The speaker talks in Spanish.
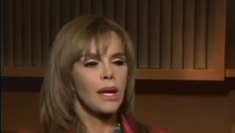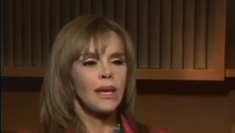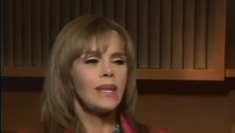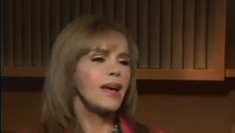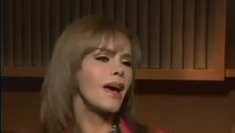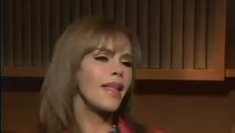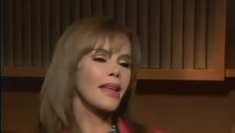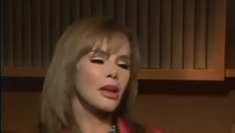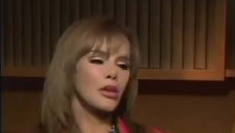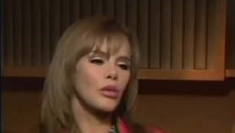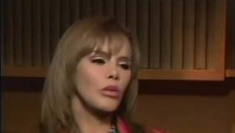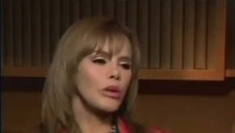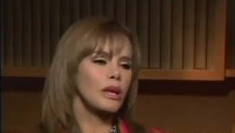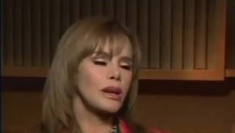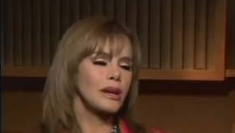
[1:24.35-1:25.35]
Nada,
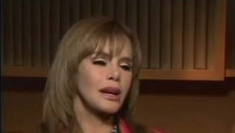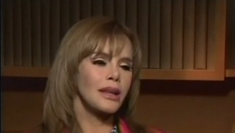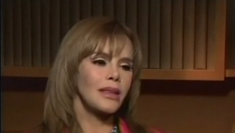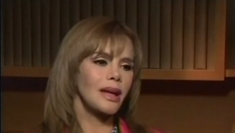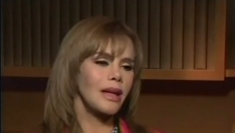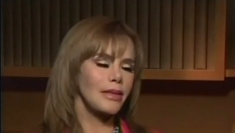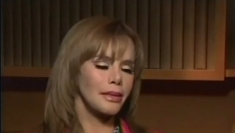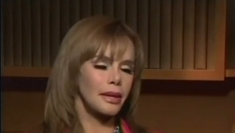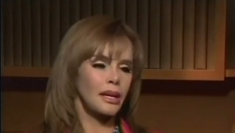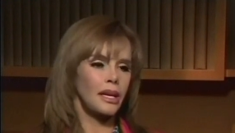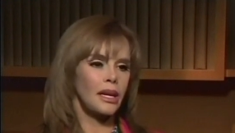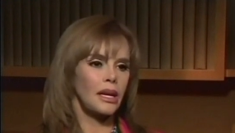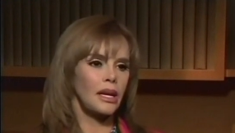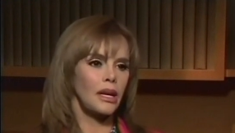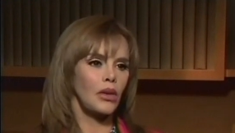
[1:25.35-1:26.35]
no, en realidad
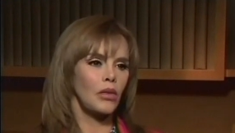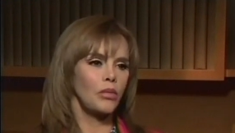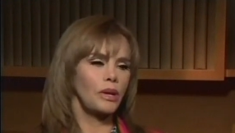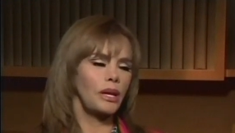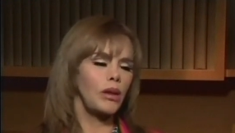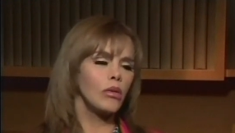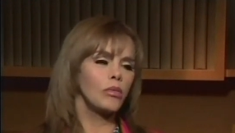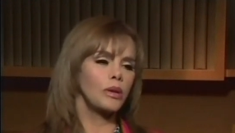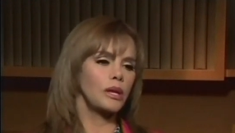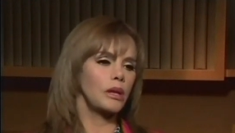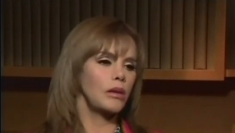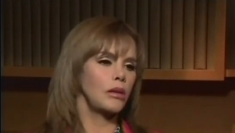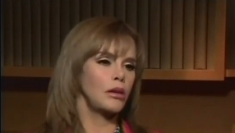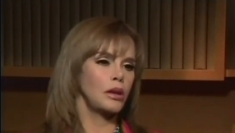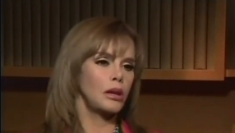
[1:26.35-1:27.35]
eh, lo vi, lo vi
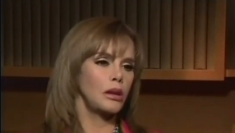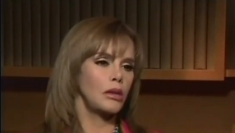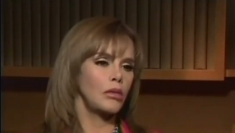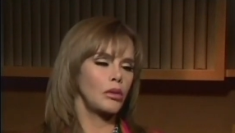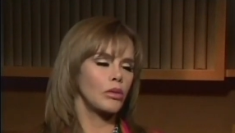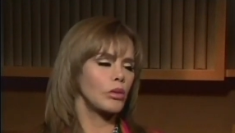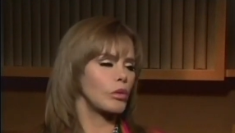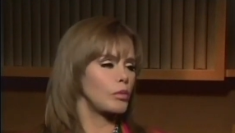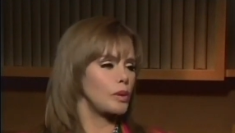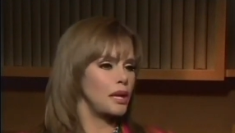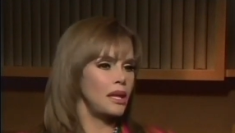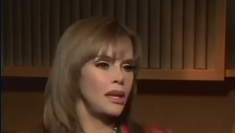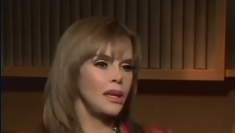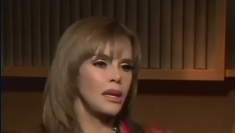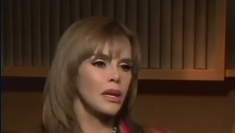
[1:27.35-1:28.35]
y cuando lo
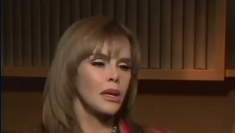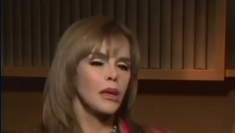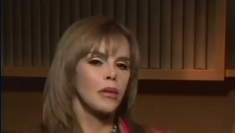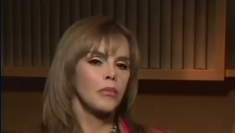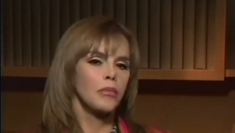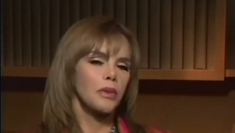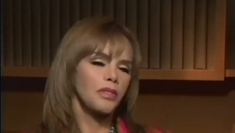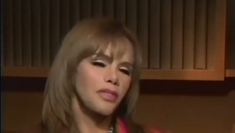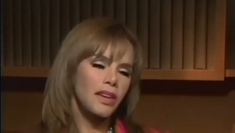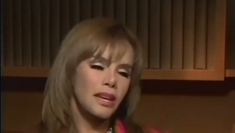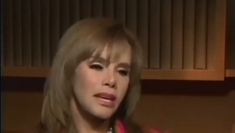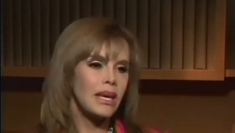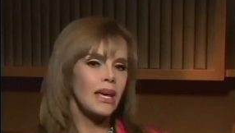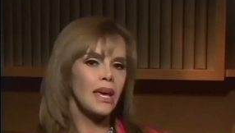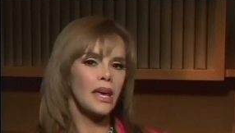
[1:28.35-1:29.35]
vi me
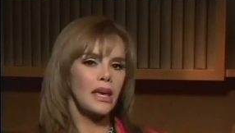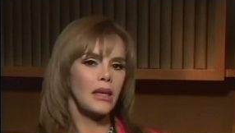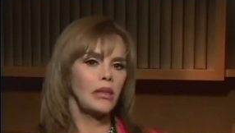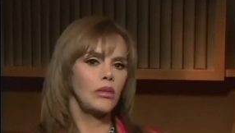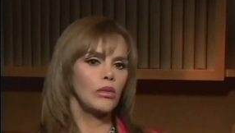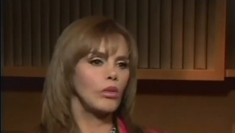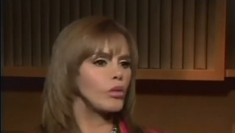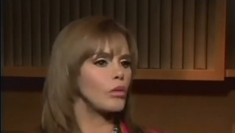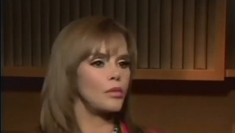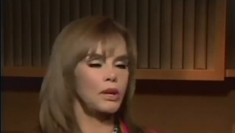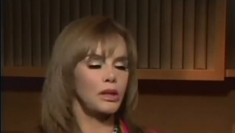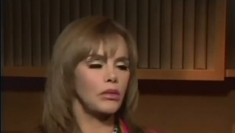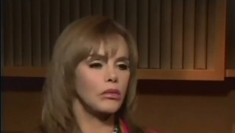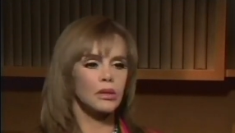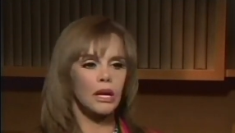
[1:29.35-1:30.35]
fijé y no lo vi
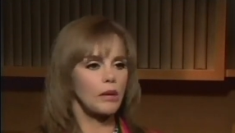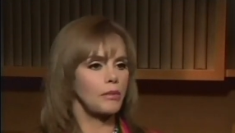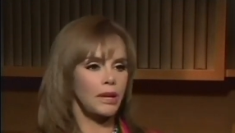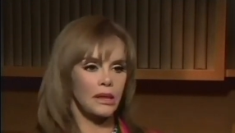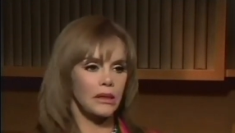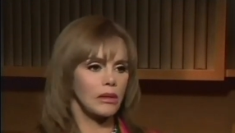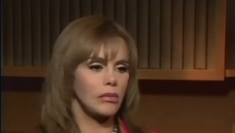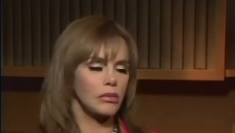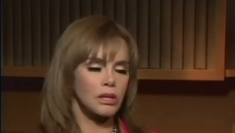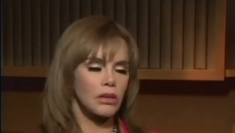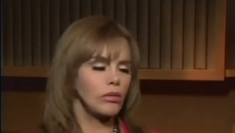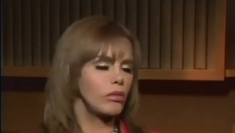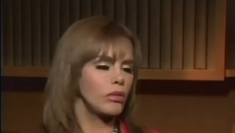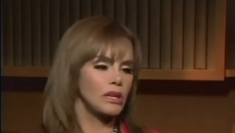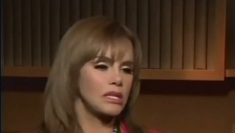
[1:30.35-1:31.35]
totalmente, o sea,
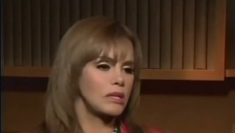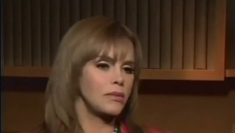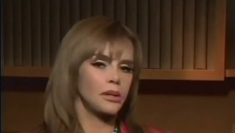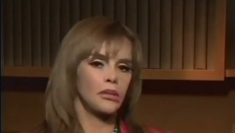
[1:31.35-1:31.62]
no lo quise ver